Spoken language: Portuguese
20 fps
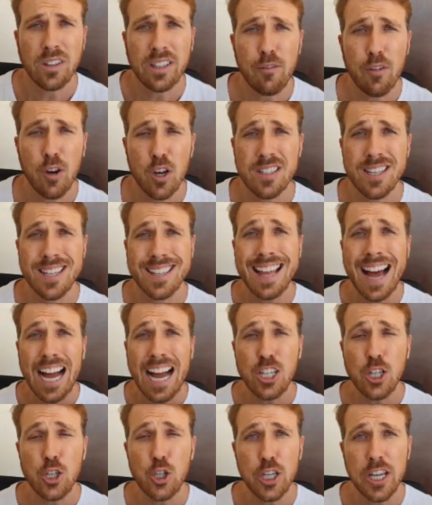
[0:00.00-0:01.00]
que a
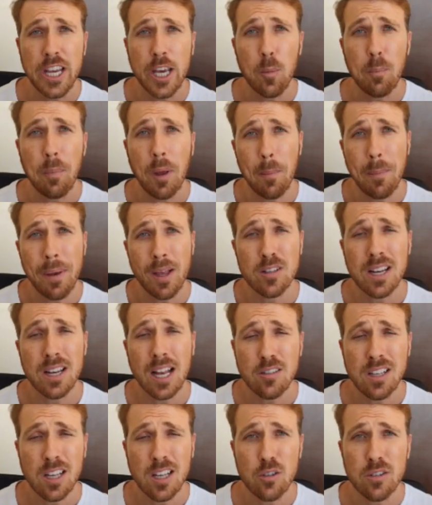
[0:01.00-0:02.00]
velocidade de dinheiro, pelo menos
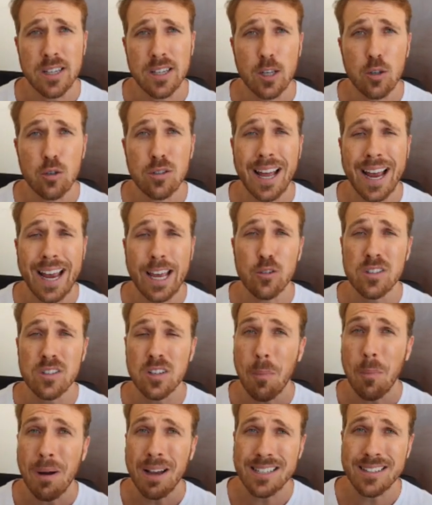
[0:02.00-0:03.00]
lá nos Estados Unidos, está
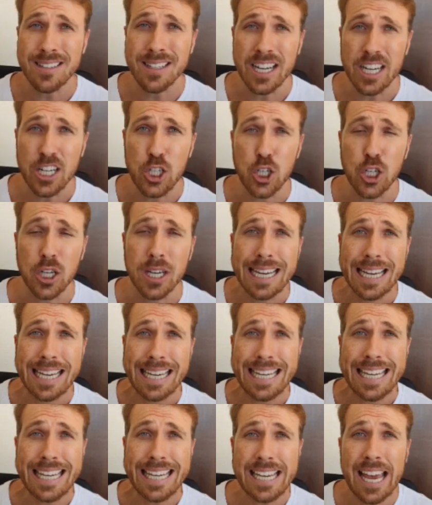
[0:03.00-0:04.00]
reduzindo bastante.
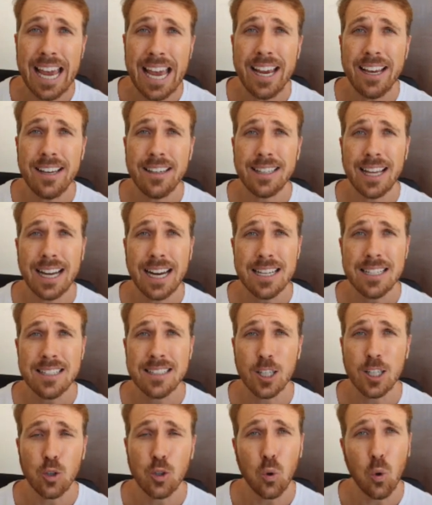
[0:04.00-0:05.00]
Ninguém está
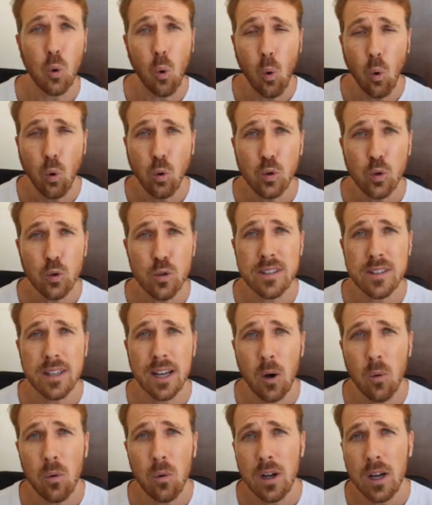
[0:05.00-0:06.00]
gastando um
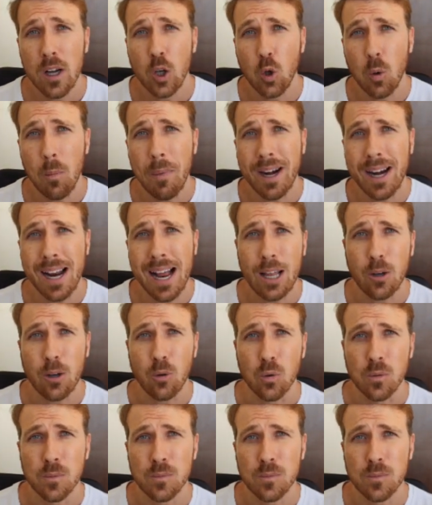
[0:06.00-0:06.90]
tostão no mercado.